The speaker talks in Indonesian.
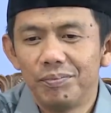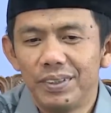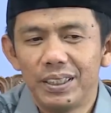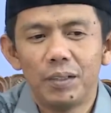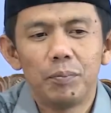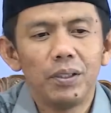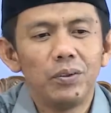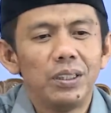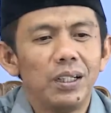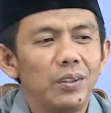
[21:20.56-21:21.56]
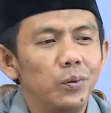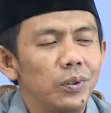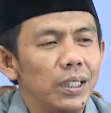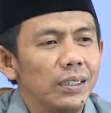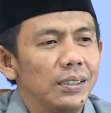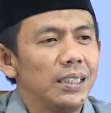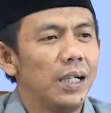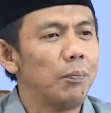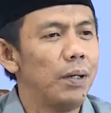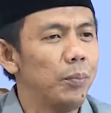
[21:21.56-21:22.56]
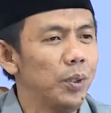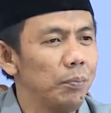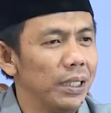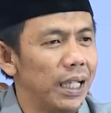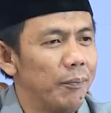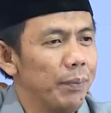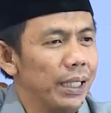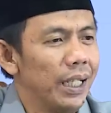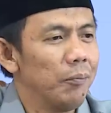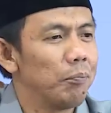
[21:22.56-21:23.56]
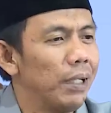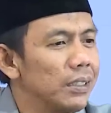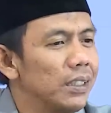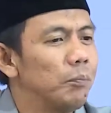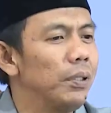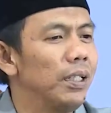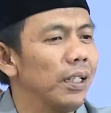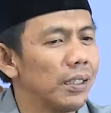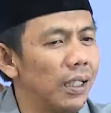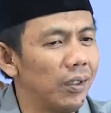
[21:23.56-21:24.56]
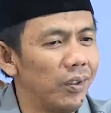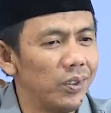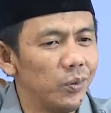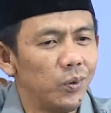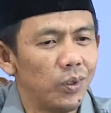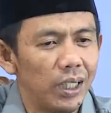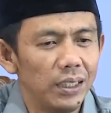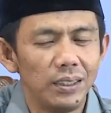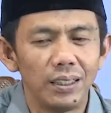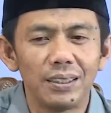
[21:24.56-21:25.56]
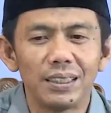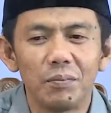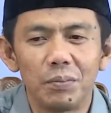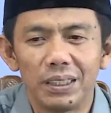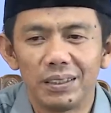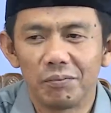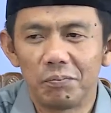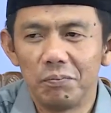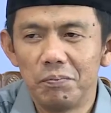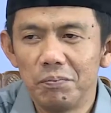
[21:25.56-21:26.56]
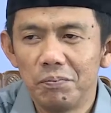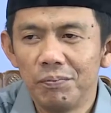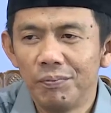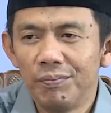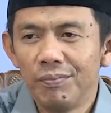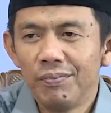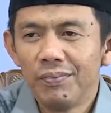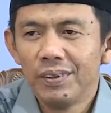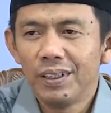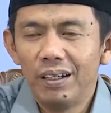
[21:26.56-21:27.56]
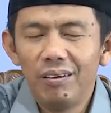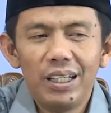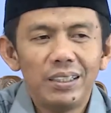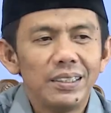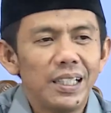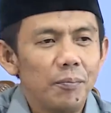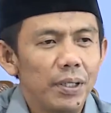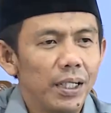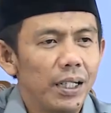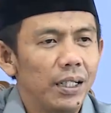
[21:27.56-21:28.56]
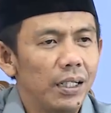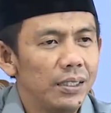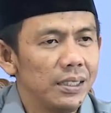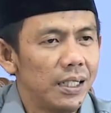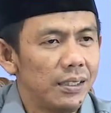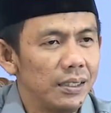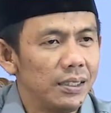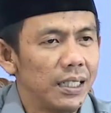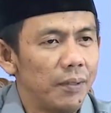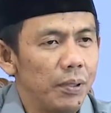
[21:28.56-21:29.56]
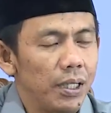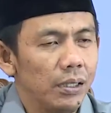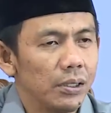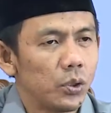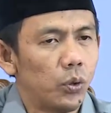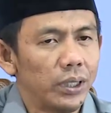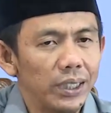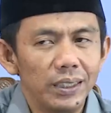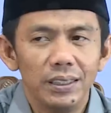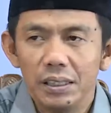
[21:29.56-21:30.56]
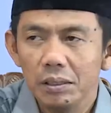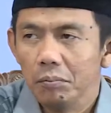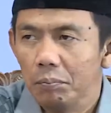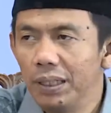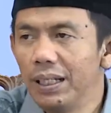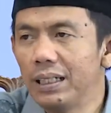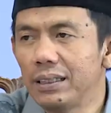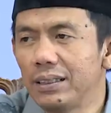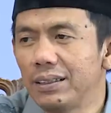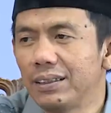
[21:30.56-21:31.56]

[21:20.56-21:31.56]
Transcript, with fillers: tidak perlu diragukan. Siapapun penyampainya pasti benar kalau itu Quran yang disampaikan. Kalau yang disampaikan hadis-hadis Nabi yang sohih benar.